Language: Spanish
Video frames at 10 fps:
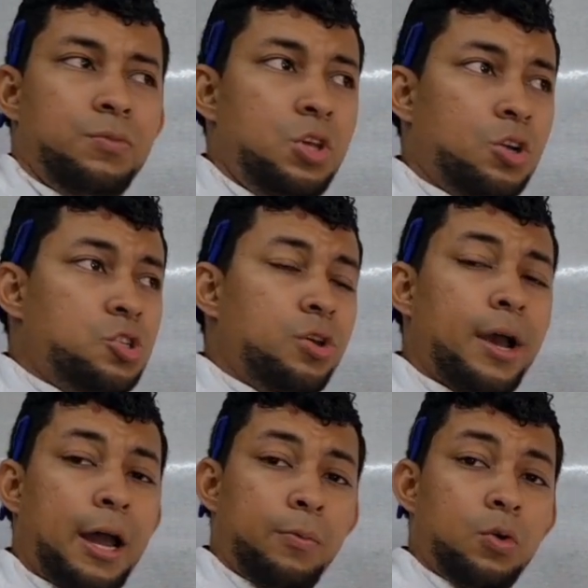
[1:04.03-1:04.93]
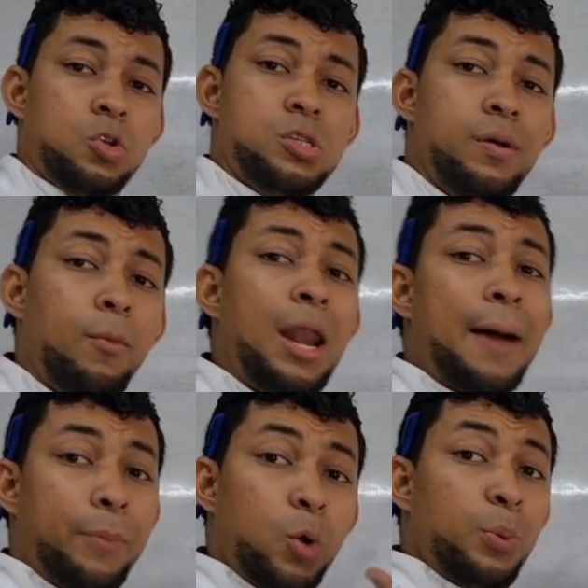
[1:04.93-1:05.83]
Dióxido de carbono. Si vemos
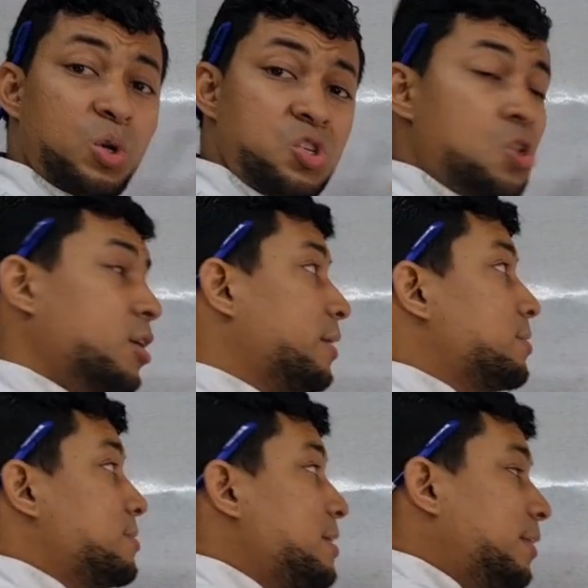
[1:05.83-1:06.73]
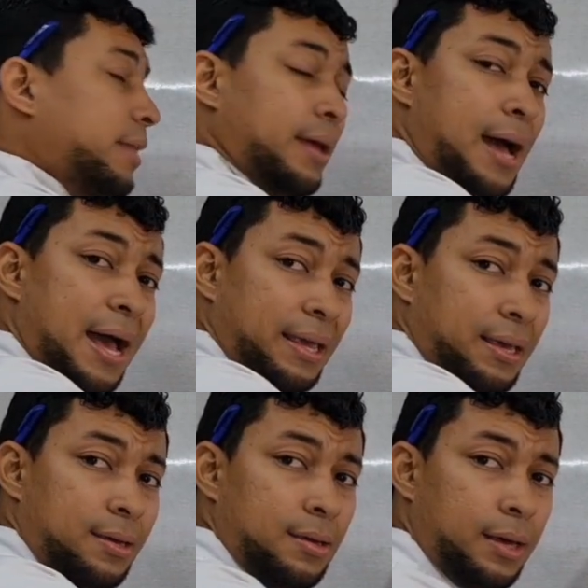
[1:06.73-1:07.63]
la proporción que existe
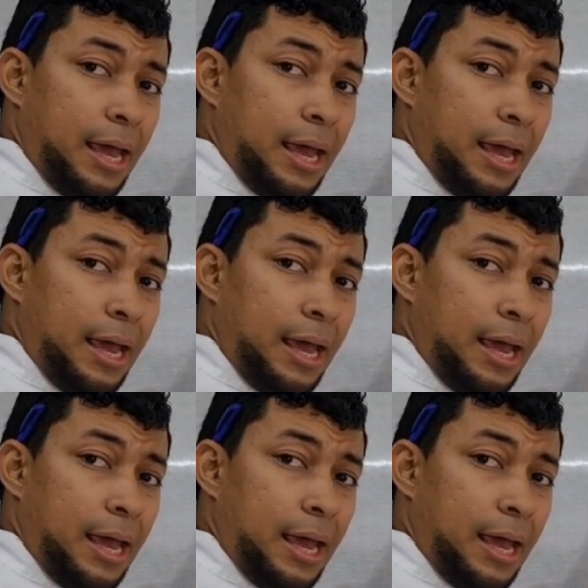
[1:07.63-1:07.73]
aquí,